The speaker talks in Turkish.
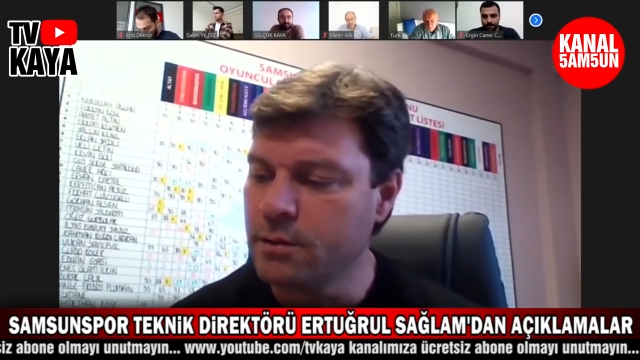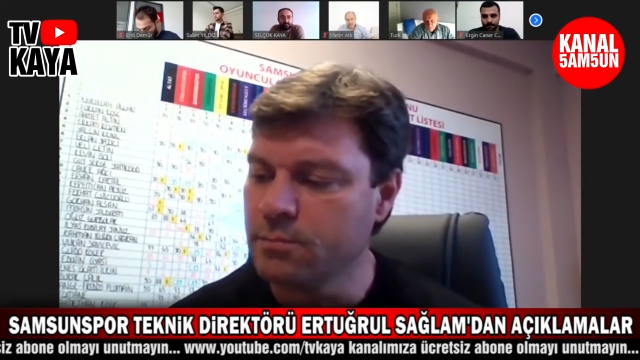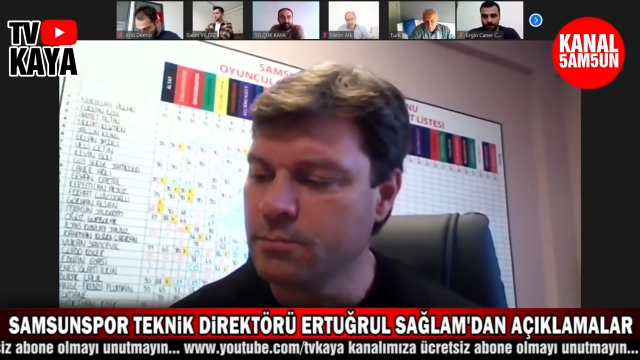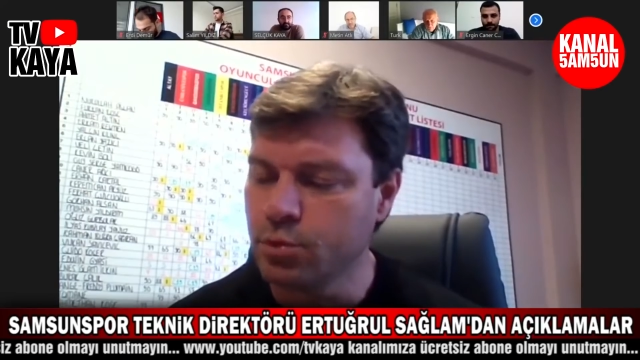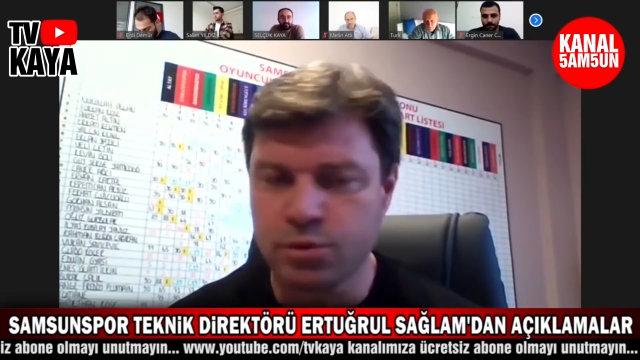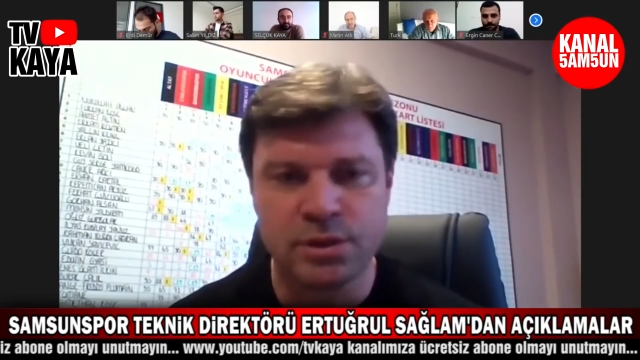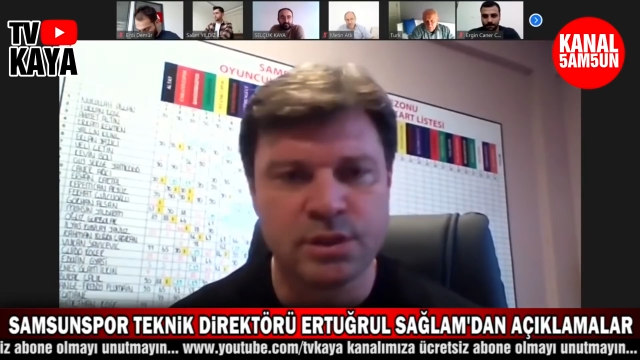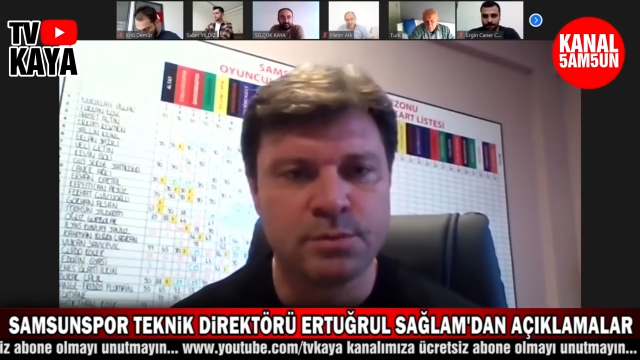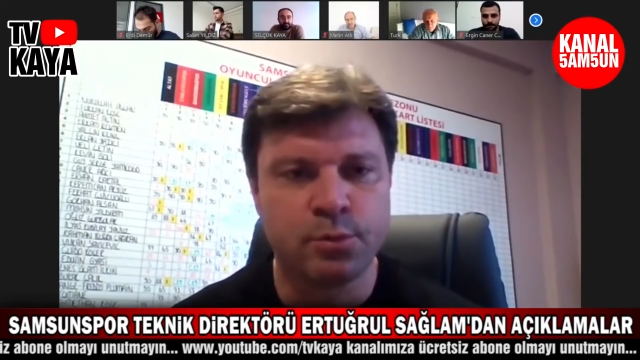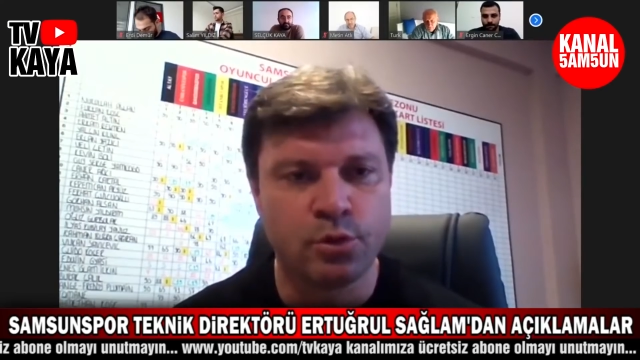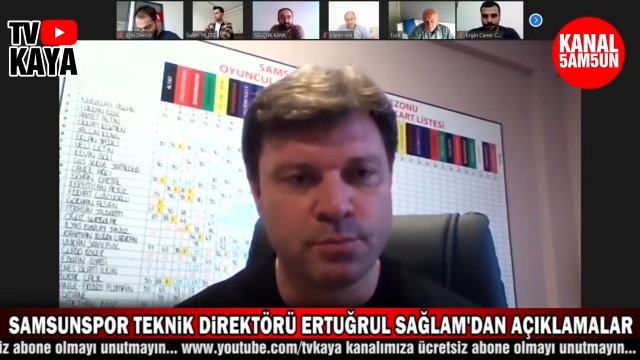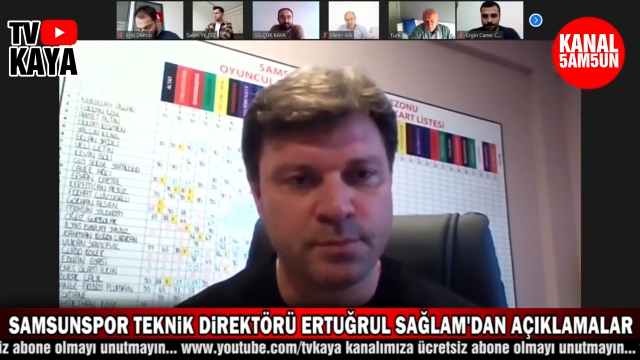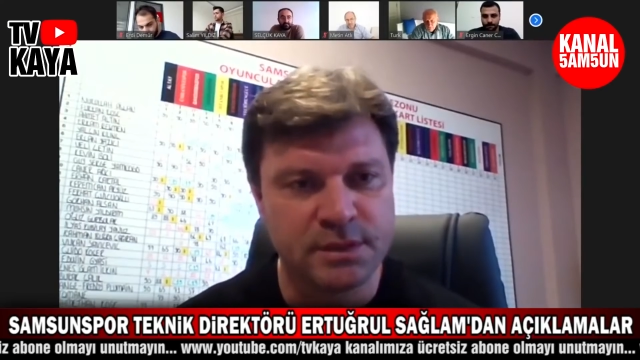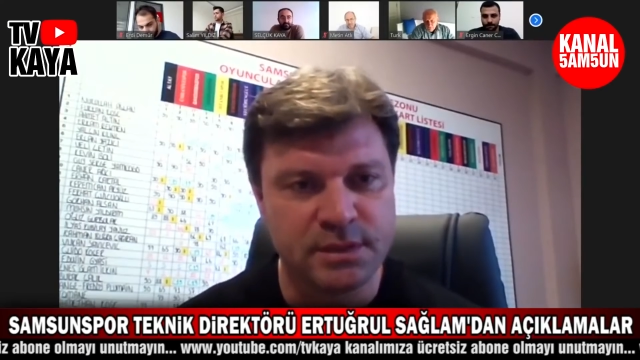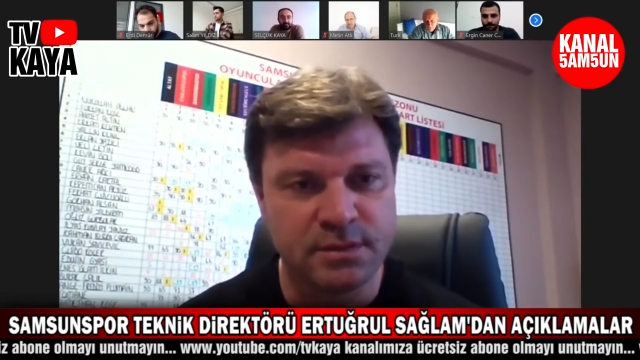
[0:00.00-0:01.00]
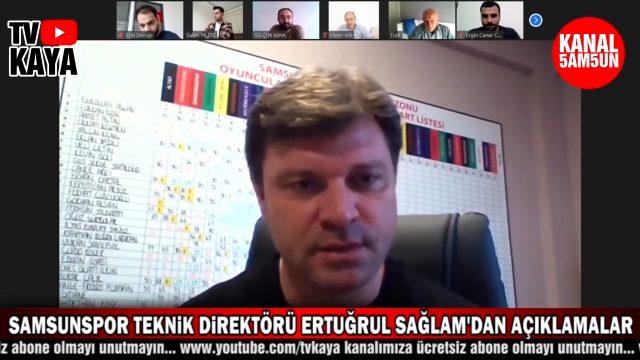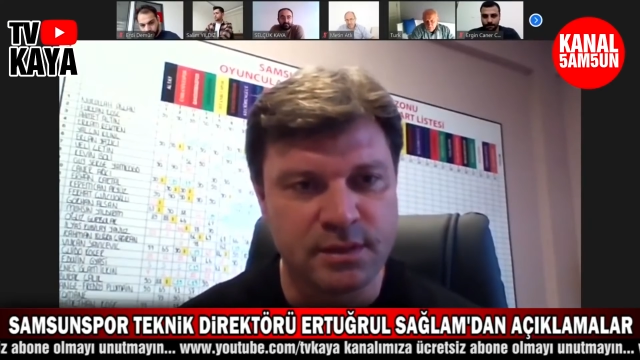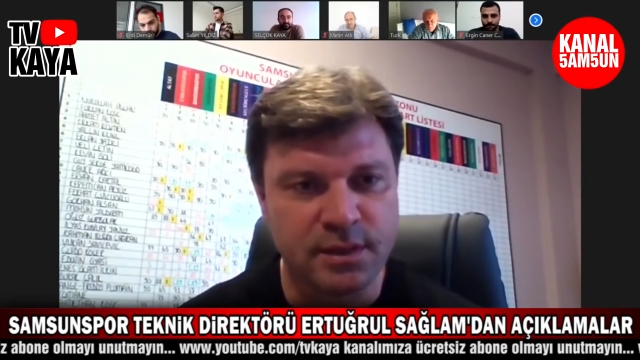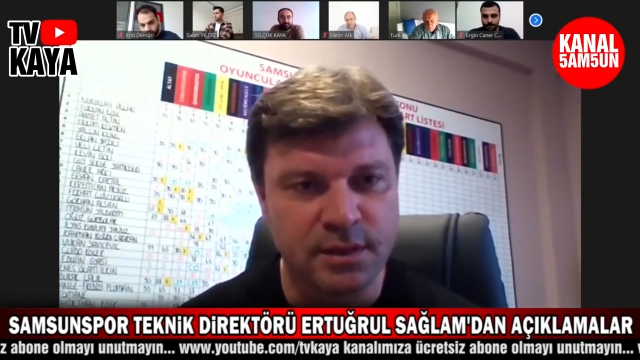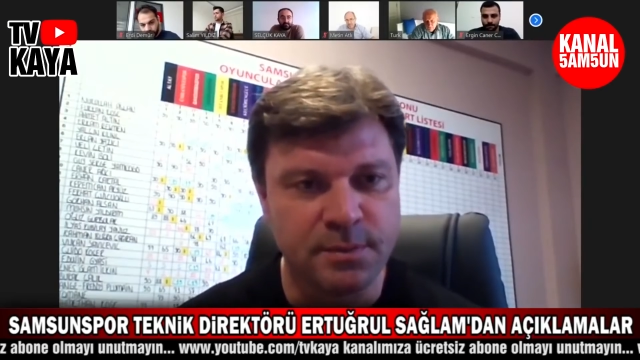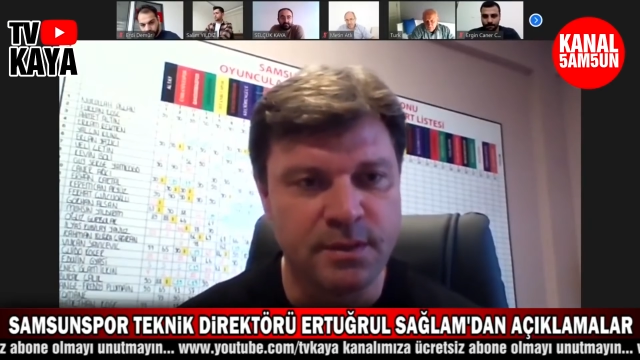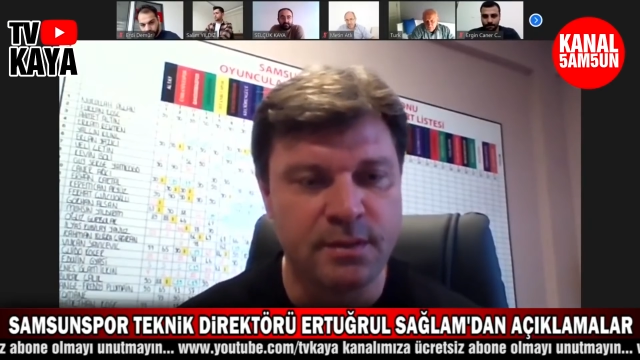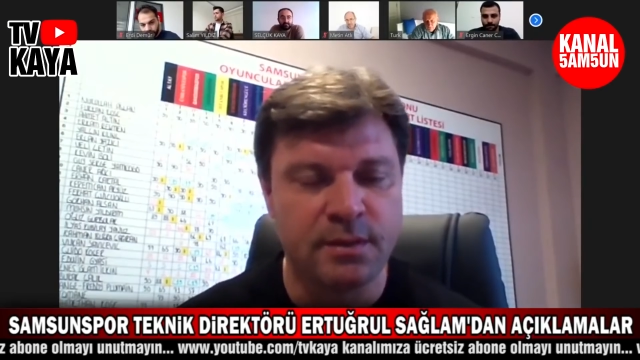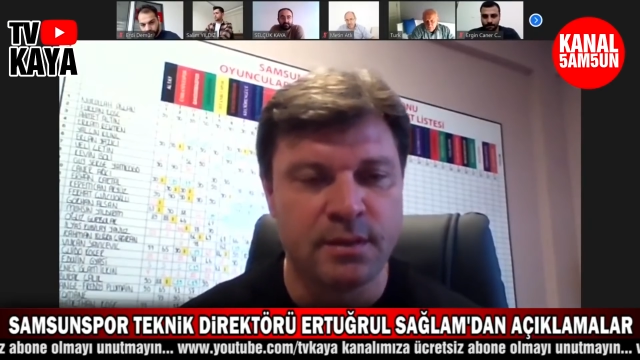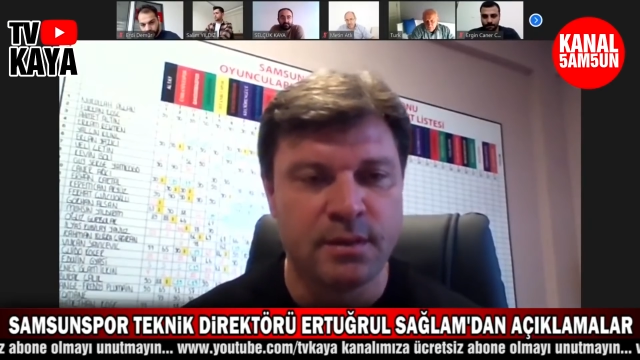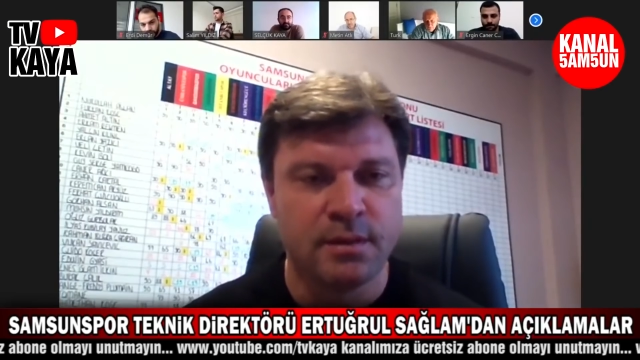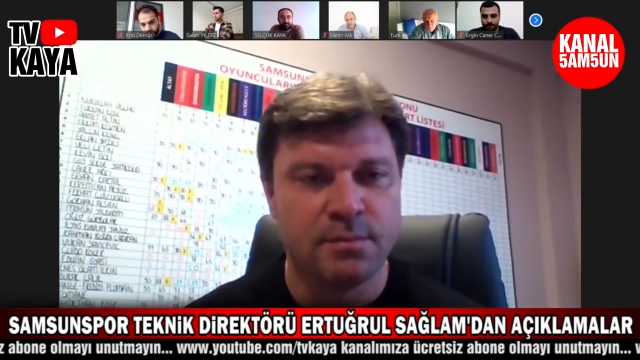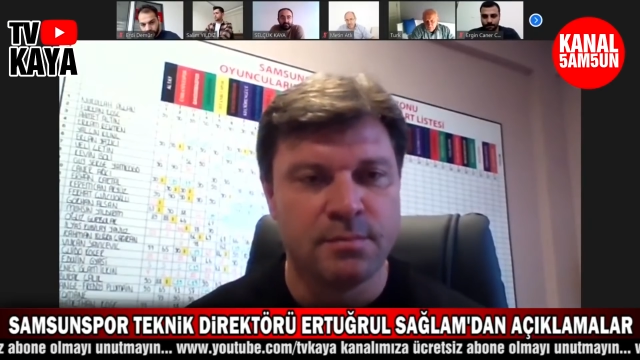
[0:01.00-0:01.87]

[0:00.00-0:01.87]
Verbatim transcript: Bursa Spor maçında tabii